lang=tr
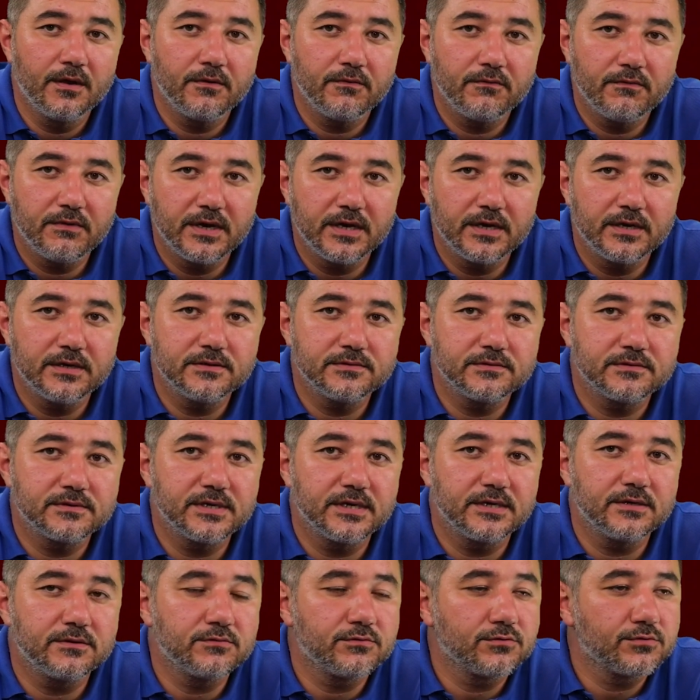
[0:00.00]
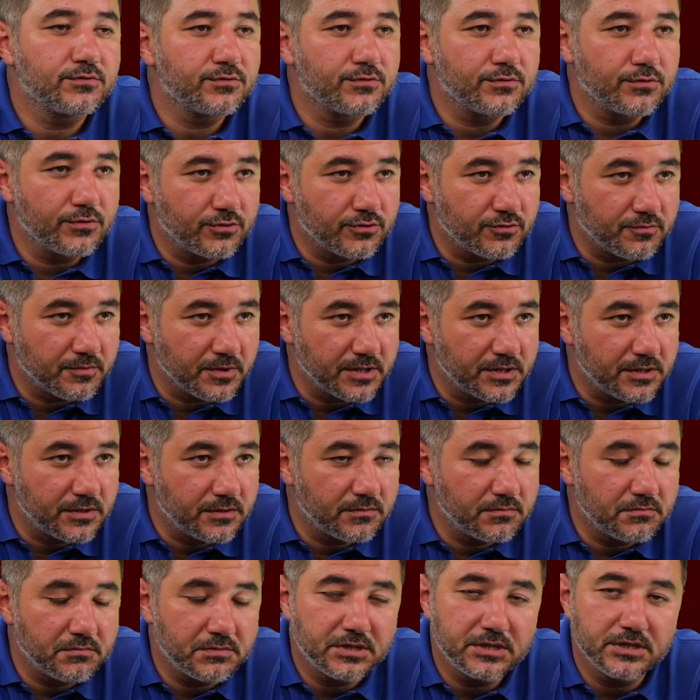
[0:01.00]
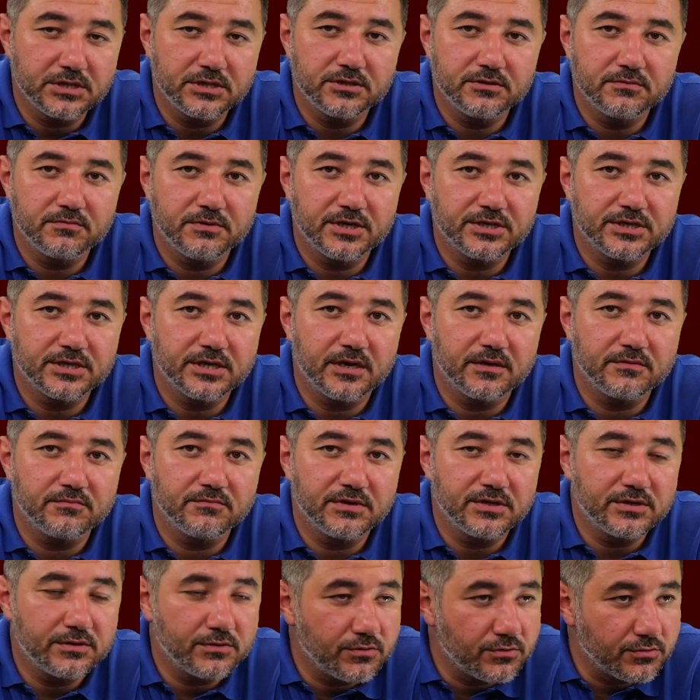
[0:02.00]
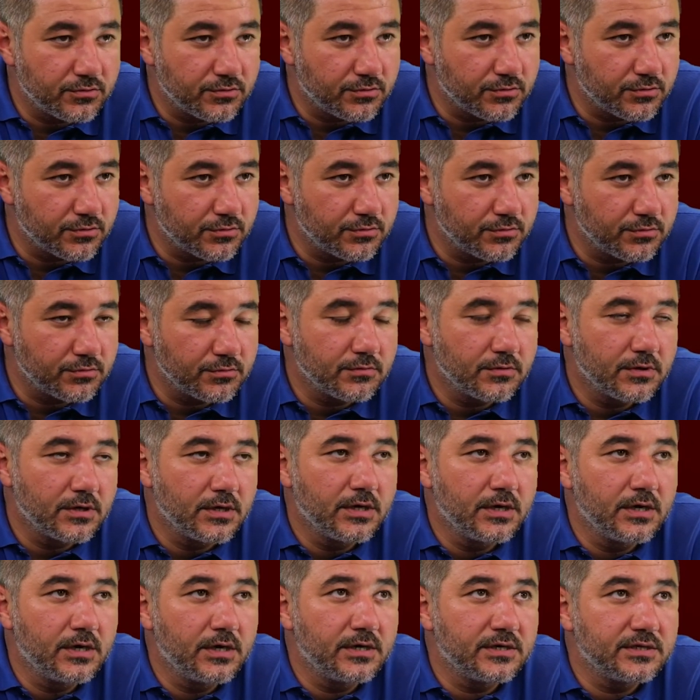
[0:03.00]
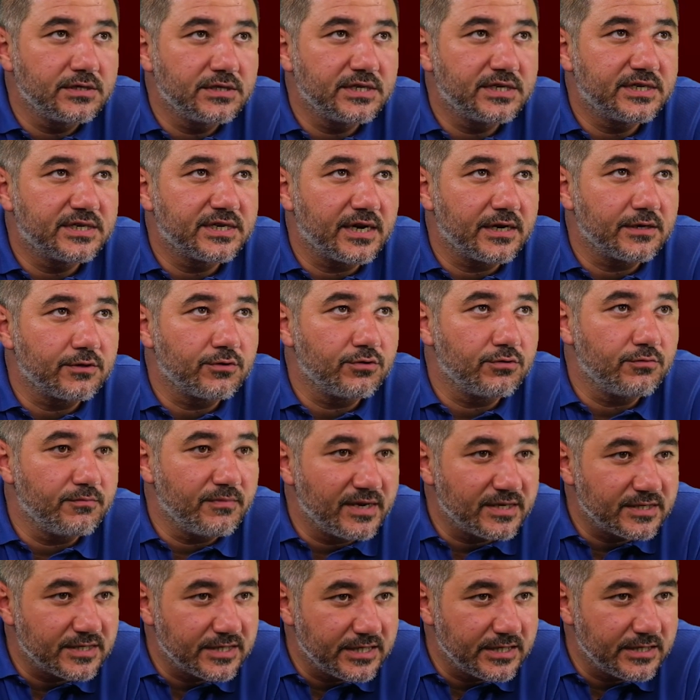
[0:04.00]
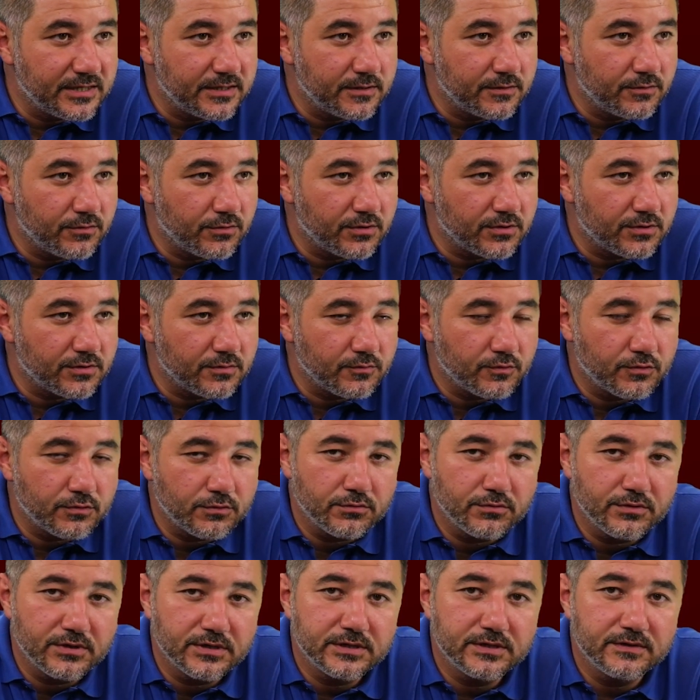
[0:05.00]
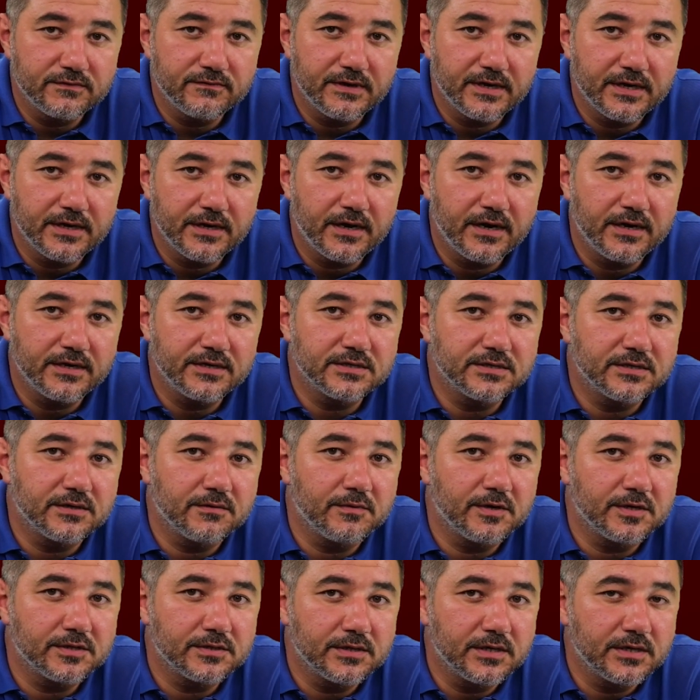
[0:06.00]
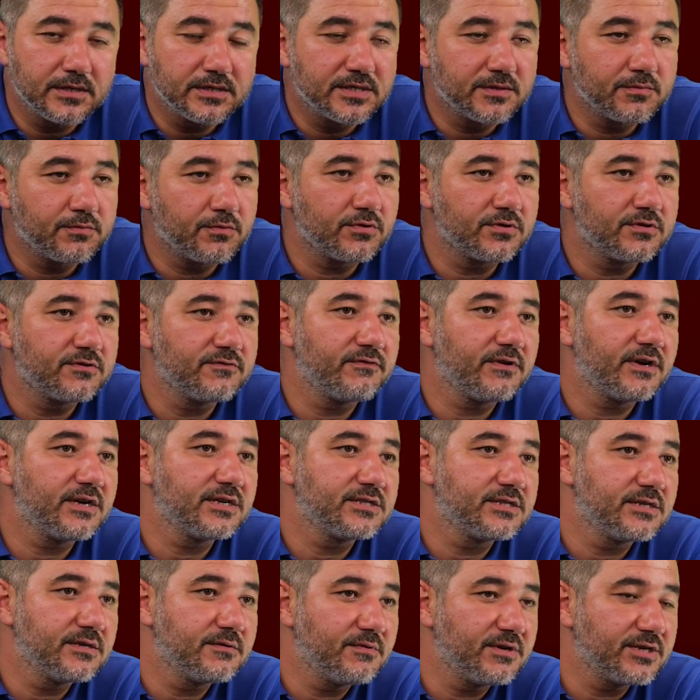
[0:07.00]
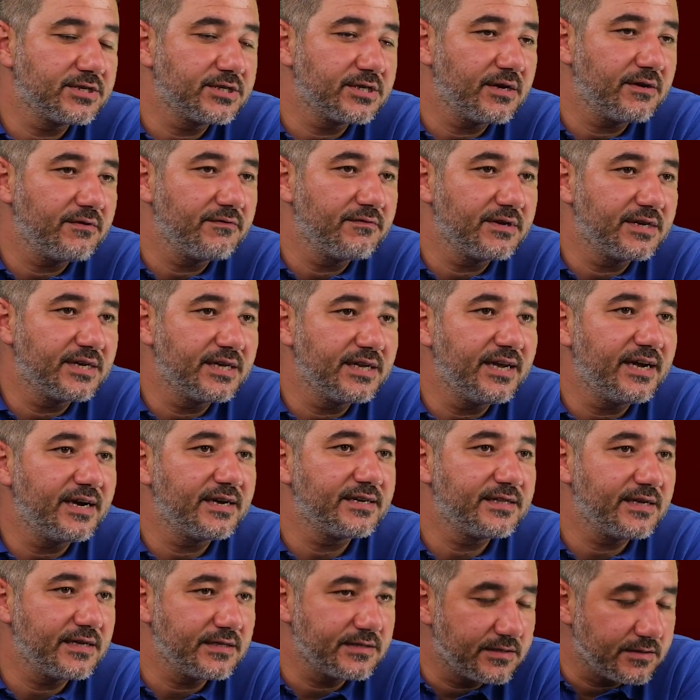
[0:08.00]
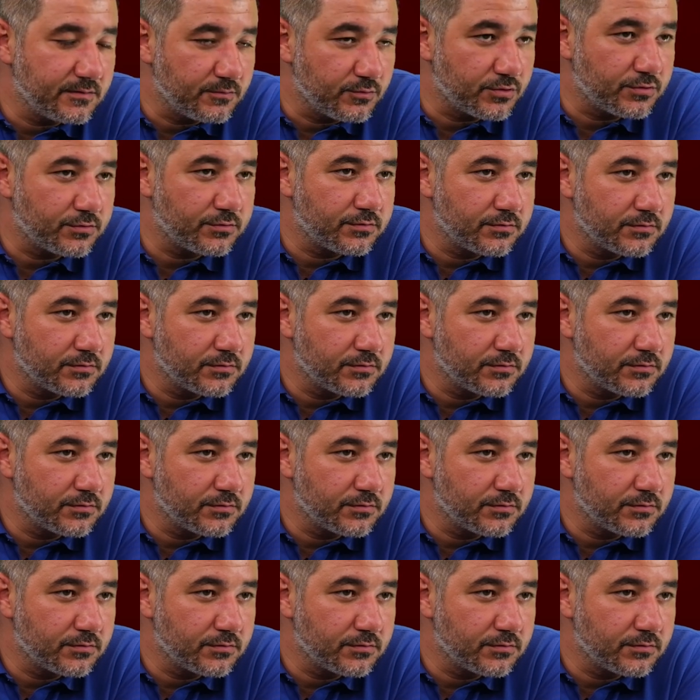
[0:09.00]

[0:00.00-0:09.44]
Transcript: Ve Sayın Dursun Özbek, ikinci başkan Metin Öztürk, Dikran Gülmezgil yönetim kurulu üyesi ve aynı zamanda Sportif AŞ Başkan Vekili Erden Timur